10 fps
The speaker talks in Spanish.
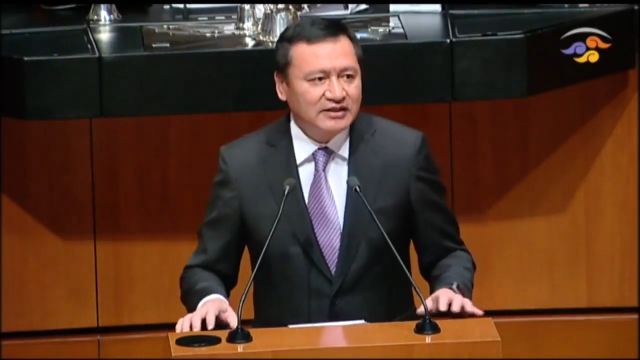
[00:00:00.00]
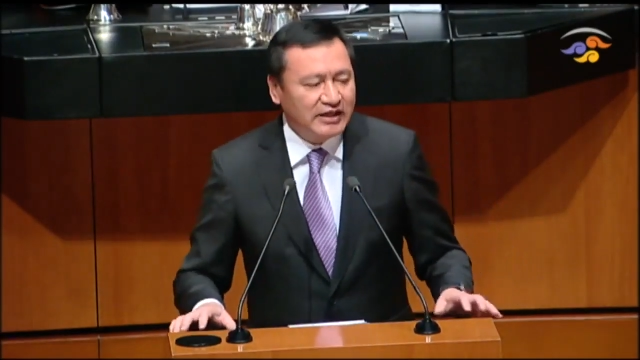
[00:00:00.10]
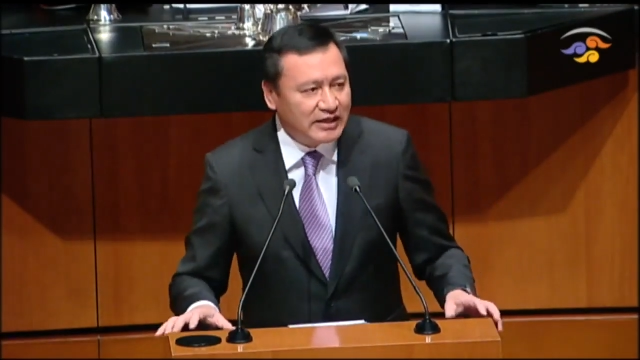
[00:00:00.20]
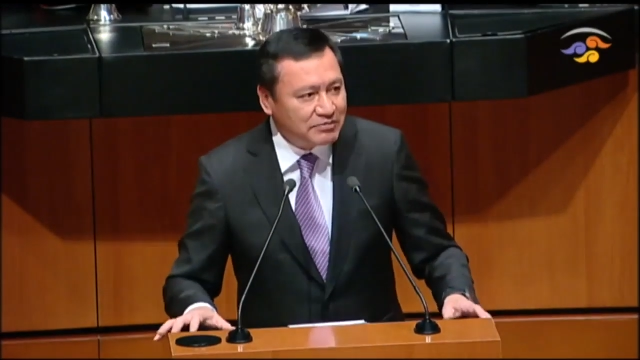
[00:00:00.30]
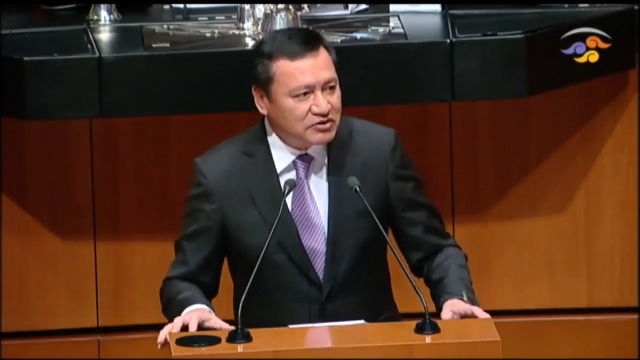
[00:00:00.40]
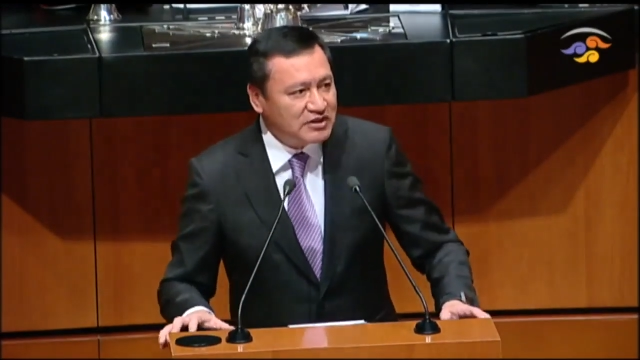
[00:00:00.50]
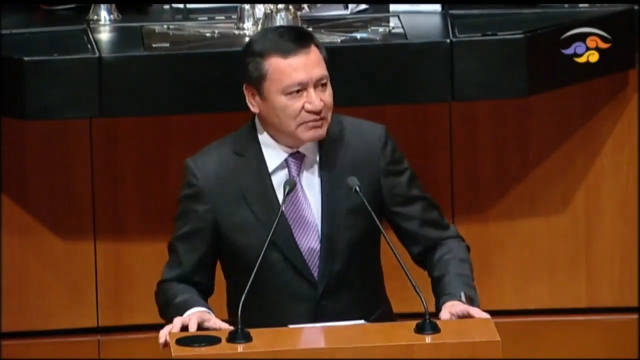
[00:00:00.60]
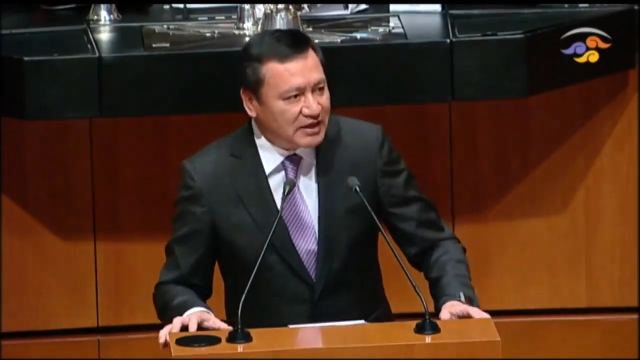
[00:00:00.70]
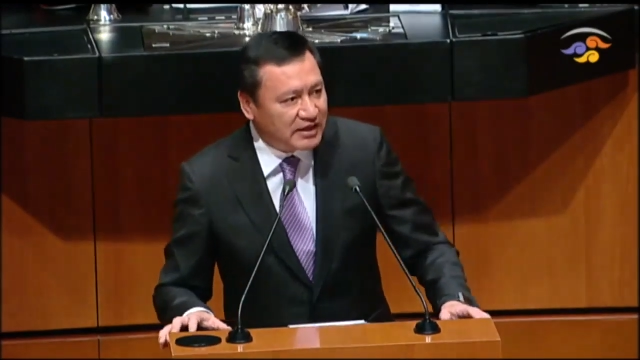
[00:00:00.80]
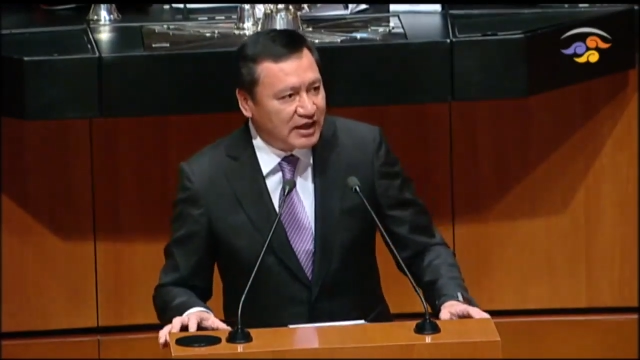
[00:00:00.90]
tenemos
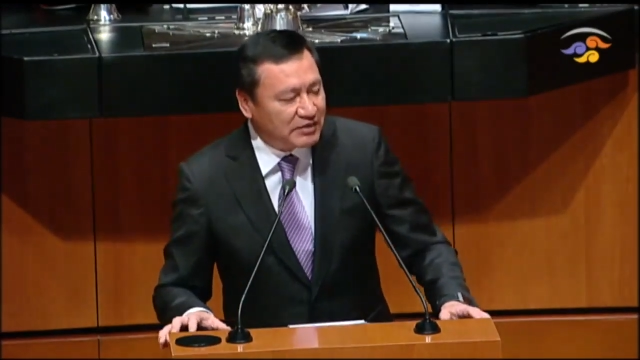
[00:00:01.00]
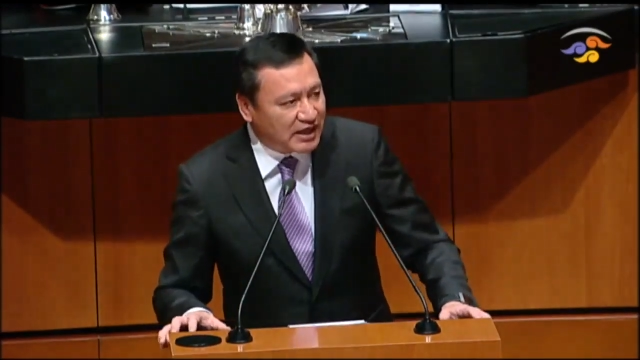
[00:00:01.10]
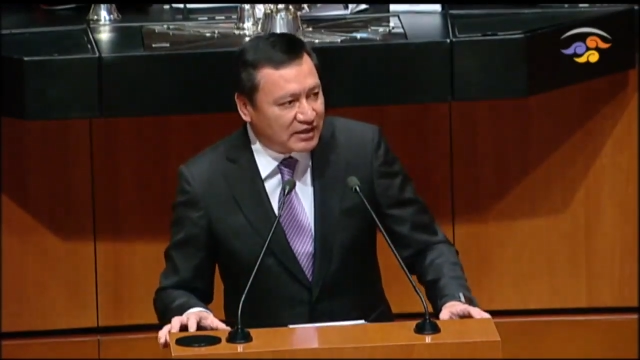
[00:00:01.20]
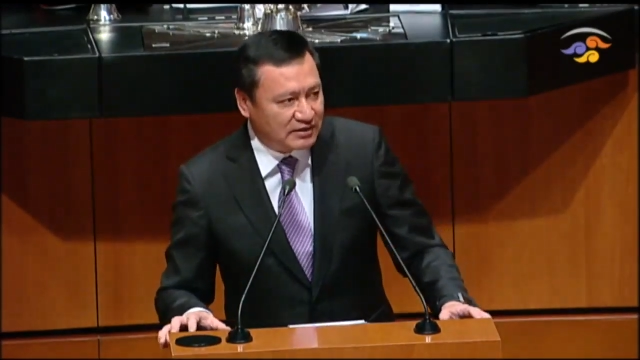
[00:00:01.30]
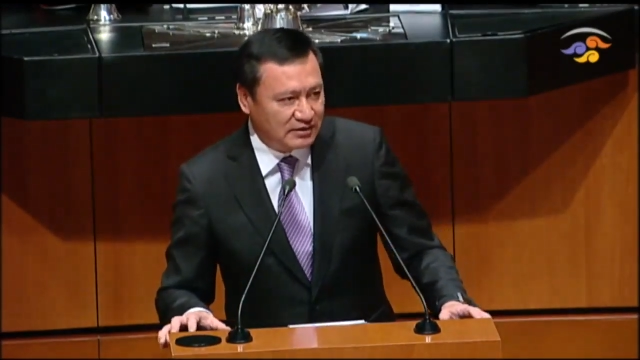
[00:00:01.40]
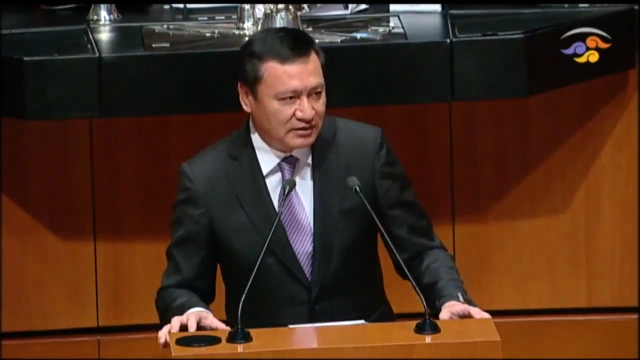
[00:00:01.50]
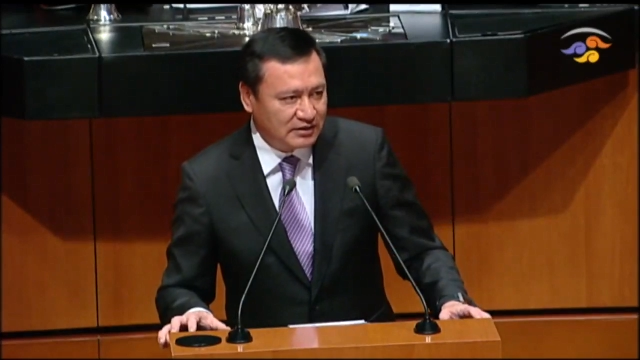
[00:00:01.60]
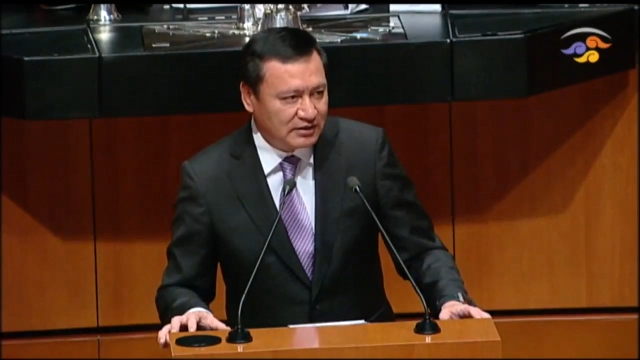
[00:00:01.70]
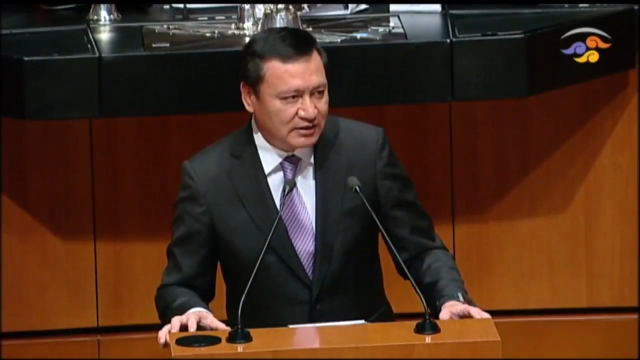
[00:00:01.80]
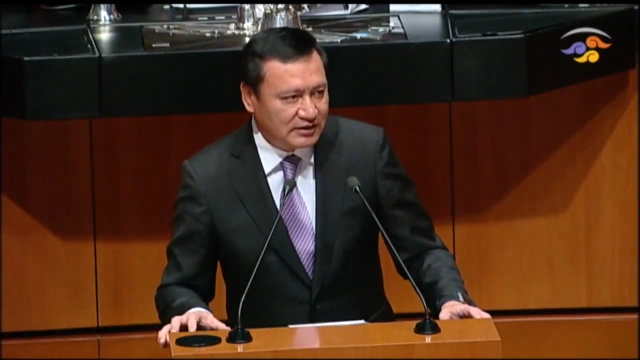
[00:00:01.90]
también que
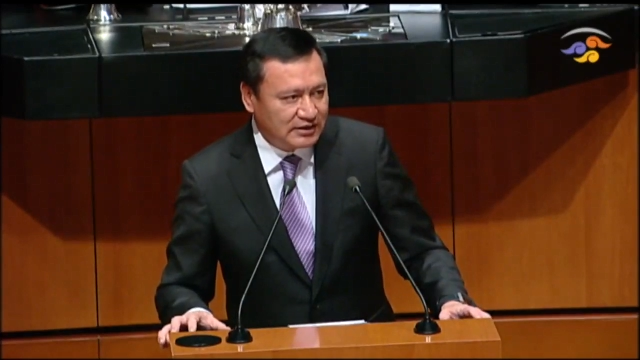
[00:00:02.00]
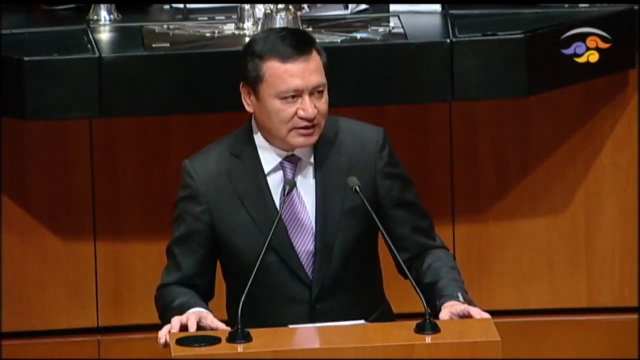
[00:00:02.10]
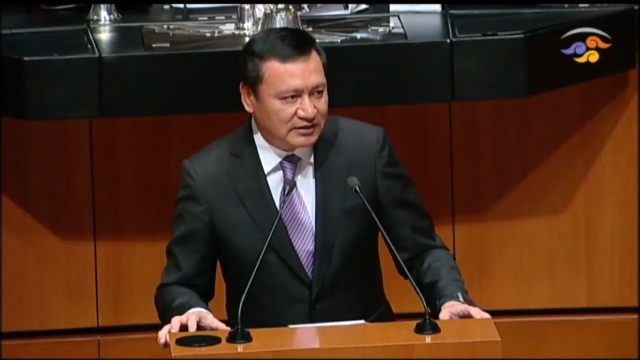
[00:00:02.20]
hablar